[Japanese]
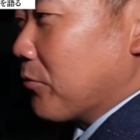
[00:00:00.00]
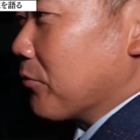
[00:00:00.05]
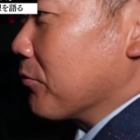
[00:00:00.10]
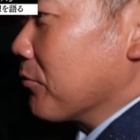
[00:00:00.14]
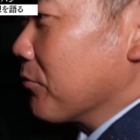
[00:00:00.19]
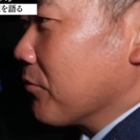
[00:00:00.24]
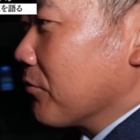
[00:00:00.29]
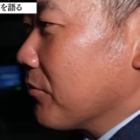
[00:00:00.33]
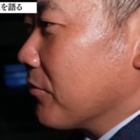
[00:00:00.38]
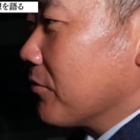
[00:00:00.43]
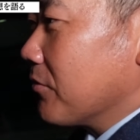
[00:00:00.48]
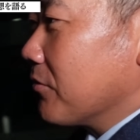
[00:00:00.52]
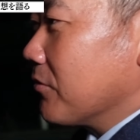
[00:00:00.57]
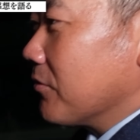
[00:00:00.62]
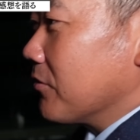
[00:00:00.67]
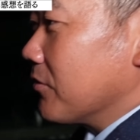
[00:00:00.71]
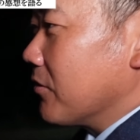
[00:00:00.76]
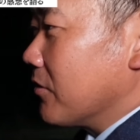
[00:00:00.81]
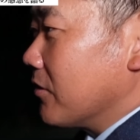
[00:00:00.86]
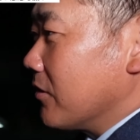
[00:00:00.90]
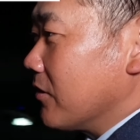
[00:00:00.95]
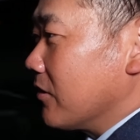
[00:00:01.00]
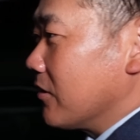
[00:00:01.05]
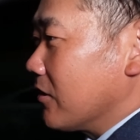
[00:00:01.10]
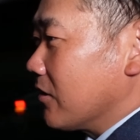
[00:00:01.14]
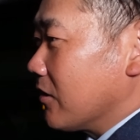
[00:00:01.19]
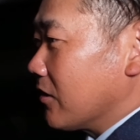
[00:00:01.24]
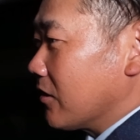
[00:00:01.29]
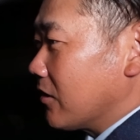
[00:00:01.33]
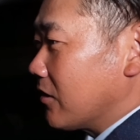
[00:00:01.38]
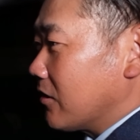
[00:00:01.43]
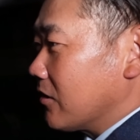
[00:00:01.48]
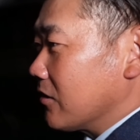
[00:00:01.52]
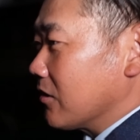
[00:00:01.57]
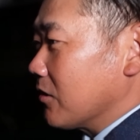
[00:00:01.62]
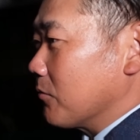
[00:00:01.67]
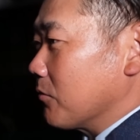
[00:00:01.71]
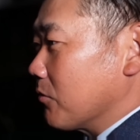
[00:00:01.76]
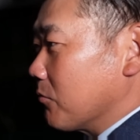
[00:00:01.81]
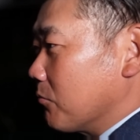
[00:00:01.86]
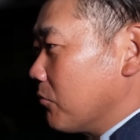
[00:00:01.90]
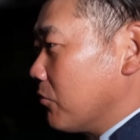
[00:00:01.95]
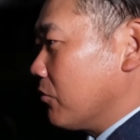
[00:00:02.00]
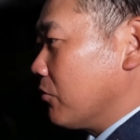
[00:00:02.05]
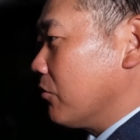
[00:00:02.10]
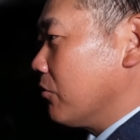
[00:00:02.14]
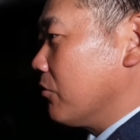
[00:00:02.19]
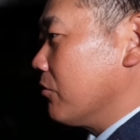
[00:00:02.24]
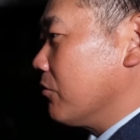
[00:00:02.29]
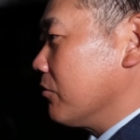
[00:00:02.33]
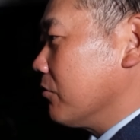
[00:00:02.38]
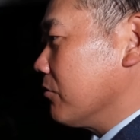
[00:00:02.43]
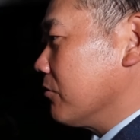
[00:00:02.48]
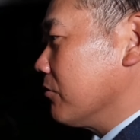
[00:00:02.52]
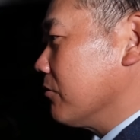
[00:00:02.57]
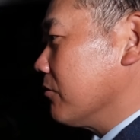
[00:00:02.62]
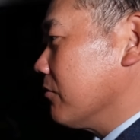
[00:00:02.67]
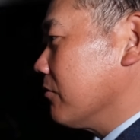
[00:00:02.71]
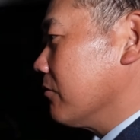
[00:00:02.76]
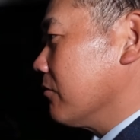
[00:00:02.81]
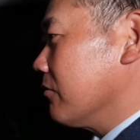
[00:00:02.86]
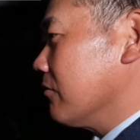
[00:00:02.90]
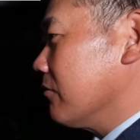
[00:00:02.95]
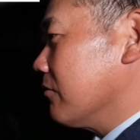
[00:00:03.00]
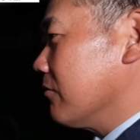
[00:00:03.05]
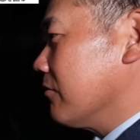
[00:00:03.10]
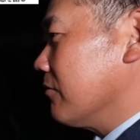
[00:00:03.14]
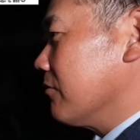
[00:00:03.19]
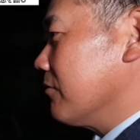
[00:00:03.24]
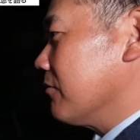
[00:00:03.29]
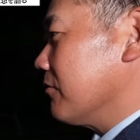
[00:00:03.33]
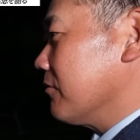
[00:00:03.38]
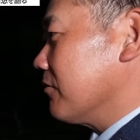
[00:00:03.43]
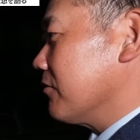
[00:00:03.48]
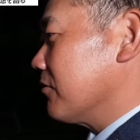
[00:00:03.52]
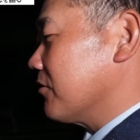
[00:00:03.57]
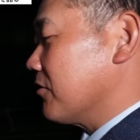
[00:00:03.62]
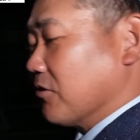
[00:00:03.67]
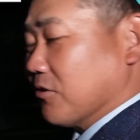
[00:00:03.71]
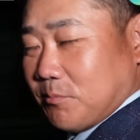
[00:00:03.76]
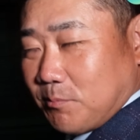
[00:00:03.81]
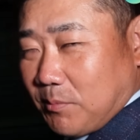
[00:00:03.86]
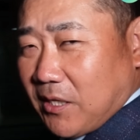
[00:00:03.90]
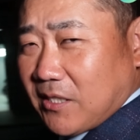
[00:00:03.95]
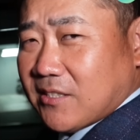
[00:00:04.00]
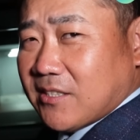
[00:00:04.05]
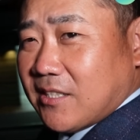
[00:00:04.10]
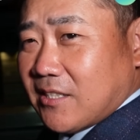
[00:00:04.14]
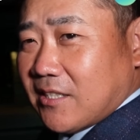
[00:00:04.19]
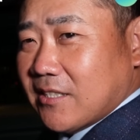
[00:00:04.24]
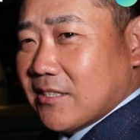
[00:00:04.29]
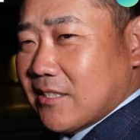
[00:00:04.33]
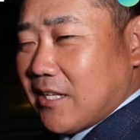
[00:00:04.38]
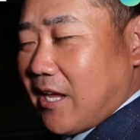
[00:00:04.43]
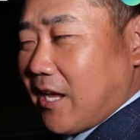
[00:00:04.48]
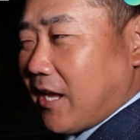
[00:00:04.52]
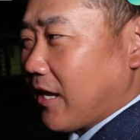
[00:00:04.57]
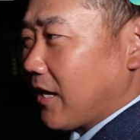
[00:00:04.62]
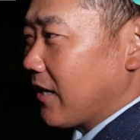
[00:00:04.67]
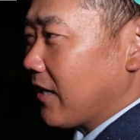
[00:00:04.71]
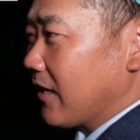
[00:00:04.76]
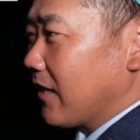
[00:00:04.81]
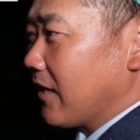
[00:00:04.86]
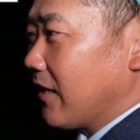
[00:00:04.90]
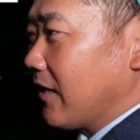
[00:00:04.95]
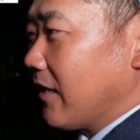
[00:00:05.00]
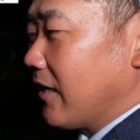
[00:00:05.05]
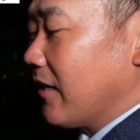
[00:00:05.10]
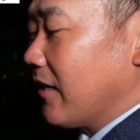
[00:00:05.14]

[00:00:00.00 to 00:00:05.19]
いやだってもういやもうスーパースターですねです